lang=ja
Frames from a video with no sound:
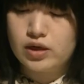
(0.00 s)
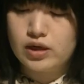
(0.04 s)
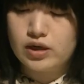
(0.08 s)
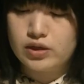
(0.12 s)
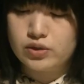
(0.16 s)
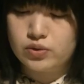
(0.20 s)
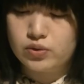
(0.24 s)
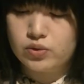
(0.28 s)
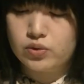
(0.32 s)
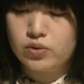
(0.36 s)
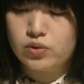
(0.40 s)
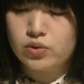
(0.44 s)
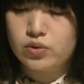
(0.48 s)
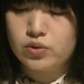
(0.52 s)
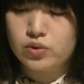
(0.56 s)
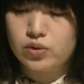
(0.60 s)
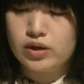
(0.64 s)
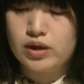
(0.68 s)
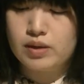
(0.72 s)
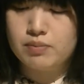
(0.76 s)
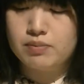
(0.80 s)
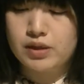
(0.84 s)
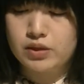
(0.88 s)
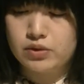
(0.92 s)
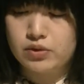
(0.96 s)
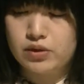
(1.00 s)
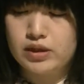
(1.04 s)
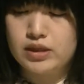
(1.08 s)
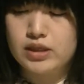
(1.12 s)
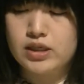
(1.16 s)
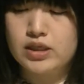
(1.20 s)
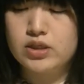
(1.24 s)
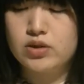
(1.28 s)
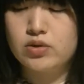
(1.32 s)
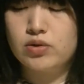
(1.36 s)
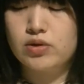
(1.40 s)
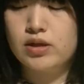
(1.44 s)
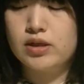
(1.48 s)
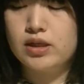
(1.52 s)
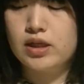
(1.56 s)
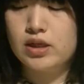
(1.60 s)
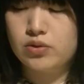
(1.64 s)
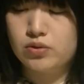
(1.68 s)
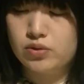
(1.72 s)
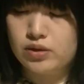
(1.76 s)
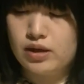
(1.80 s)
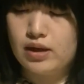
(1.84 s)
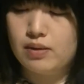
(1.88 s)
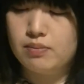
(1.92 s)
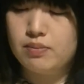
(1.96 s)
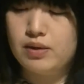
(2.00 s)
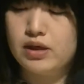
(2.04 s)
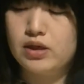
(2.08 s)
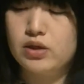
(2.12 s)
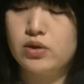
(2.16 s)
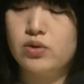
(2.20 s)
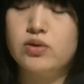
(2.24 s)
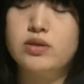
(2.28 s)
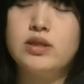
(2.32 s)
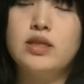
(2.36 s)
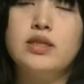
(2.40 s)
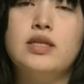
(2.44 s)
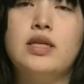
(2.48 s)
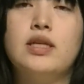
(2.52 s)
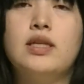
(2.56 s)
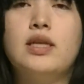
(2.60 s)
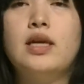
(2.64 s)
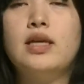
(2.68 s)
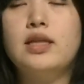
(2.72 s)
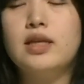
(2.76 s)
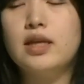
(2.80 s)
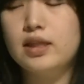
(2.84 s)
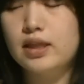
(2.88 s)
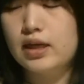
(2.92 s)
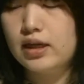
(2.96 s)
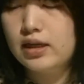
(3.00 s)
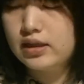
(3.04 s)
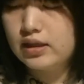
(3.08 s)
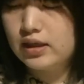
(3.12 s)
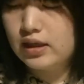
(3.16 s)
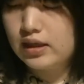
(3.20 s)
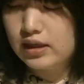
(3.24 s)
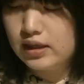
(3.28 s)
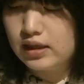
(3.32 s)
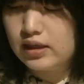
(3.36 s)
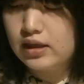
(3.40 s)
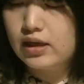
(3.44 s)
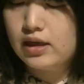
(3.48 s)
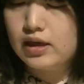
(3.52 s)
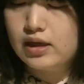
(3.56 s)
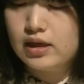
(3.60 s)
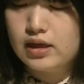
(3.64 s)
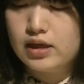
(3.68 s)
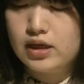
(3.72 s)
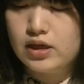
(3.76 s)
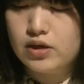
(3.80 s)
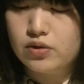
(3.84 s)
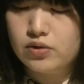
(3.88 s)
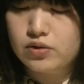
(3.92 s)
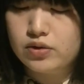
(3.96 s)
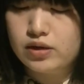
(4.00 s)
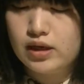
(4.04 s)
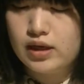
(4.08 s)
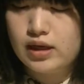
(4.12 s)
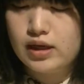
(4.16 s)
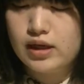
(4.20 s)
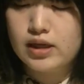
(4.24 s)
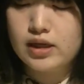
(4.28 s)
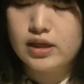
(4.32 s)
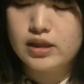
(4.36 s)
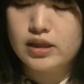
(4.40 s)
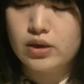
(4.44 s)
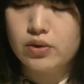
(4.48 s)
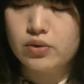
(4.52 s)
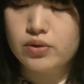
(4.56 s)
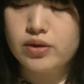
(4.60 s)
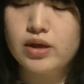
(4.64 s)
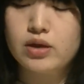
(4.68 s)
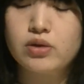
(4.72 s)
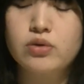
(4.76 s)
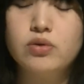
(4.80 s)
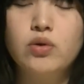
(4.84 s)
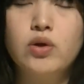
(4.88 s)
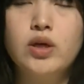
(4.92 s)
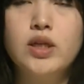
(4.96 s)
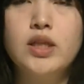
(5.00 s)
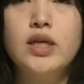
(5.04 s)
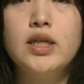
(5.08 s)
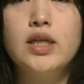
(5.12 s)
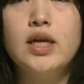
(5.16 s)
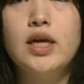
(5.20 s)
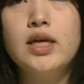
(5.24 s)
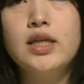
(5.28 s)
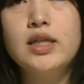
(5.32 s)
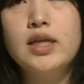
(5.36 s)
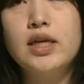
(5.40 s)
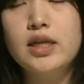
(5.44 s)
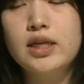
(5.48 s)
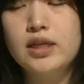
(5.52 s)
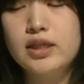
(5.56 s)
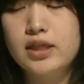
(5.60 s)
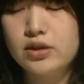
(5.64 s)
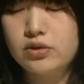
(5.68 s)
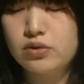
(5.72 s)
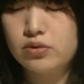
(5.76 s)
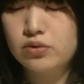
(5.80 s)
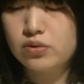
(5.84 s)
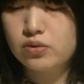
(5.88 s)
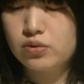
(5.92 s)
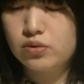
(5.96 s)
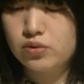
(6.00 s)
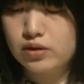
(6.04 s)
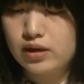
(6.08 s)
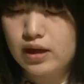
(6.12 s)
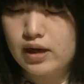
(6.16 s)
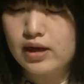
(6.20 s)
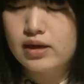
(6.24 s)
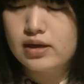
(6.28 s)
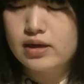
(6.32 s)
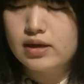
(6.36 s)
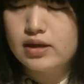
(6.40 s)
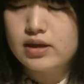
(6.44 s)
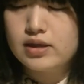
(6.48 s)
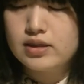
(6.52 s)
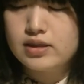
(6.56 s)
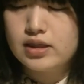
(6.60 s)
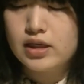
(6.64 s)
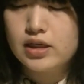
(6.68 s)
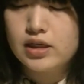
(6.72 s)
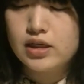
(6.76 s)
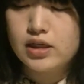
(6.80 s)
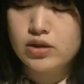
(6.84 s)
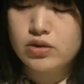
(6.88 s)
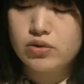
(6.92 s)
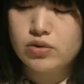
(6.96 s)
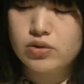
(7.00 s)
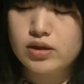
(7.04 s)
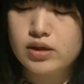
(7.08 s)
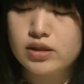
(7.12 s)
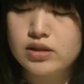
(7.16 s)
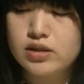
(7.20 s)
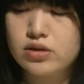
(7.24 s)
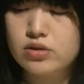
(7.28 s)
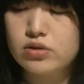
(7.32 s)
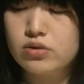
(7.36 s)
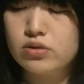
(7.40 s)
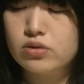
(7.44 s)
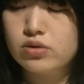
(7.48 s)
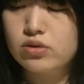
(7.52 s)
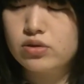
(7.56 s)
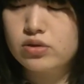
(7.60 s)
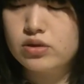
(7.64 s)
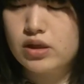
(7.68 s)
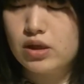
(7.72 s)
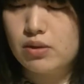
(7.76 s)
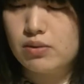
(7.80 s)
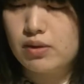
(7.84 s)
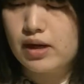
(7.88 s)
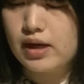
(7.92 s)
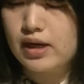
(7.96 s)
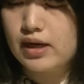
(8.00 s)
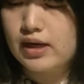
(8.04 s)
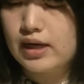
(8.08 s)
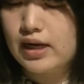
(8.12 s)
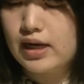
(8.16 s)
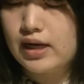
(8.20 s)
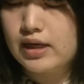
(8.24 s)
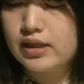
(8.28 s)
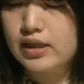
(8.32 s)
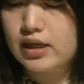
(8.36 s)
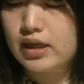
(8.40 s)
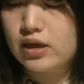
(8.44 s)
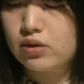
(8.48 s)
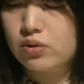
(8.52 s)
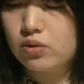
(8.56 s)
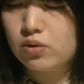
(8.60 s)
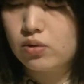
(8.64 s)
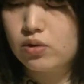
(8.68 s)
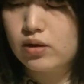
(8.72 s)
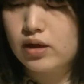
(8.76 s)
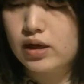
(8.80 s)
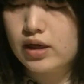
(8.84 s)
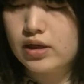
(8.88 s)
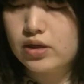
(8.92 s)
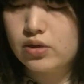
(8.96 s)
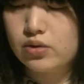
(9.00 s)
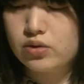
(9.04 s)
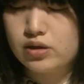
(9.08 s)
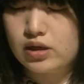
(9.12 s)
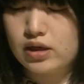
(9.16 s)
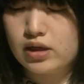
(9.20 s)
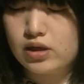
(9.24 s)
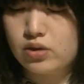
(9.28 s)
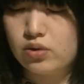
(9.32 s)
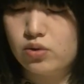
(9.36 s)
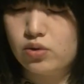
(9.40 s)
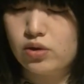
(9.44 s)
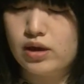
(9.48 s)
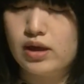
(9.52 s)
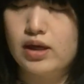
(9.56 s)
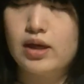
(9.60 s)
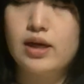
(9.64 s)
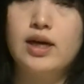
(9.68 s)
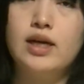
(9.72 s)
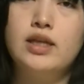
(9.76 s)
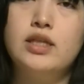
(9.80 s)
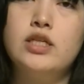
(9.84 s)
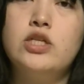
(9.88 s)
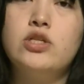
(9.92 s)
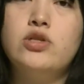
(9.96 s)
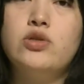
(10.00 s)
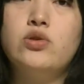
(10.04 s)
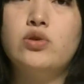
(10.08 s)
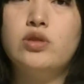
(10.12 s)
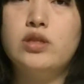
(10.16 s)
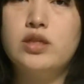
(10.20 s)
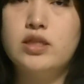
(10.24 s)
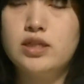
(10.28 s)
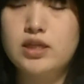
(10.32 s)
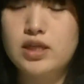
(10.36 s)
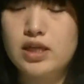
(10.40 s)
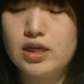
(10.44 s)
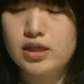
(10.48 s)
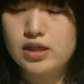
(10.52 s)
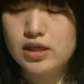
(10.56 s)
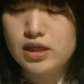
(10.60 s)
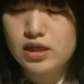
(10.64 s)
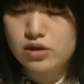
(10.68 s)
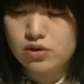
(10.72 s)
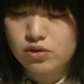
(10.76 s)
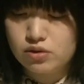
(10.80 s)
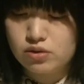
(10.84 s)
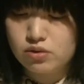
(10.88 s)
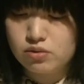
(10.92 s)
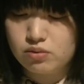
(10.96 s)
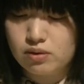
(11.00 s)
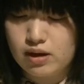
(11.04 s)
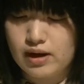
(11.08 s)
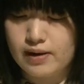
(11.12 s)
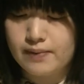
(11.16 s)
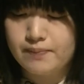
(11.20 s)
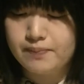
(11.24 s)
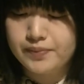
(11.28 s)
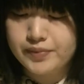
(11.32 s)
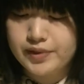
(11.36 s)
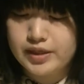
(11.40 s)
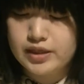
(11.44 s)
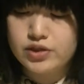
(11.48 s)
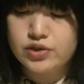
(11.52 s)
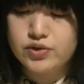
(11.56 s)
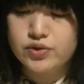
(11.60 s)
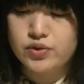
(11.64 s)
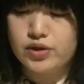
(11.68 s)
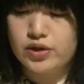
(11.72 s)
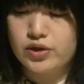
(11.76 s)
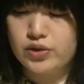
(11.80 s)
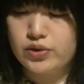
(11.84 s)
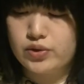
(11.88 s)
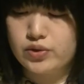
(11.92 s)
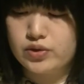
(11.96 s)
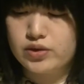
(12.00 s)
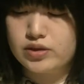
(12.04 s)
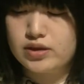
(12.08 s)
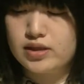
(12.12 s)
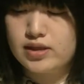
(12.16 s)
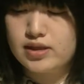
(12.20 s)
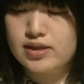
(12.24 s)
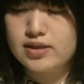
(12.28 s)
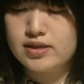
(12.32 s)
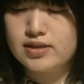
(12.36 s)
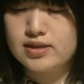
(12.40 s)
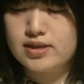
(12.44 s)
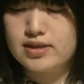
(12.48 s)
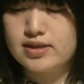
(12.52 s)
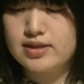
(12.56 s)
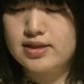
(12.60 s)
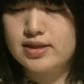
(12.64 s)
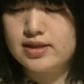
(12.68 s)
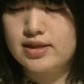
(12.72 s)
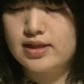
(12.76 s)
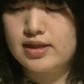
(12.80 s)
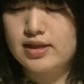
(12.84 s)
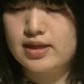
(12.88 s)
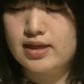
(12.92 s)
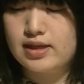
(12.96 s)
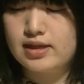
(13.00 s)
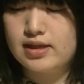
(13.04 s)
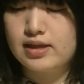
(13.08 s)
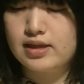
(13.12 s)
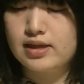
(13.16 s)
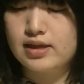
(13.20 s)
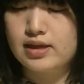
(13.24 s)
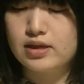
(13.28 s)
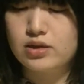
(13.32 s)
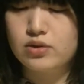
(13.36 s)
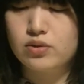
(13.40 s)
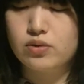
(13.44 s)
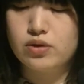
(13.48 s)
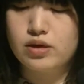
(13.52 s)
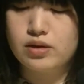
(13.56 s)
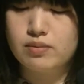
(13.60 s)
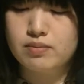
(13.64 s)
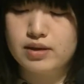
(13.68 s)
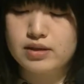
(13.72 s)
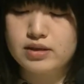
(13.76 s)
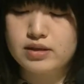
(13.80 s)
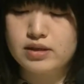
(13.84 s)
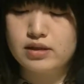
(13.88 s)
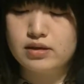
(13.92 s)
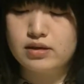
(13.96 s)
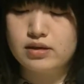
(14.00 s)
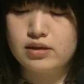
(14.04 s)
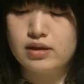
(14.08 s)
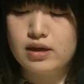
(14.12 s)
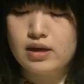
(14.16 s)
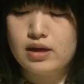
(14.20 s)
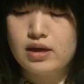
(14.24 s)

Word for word: 波のドラマのエキストラなどで勉強させていただいたり、いろんな映画でお役をいただいたりなどのほか、最近の活動としては来年公開予定の映画22世紀寓話に主演として出演させていただいております。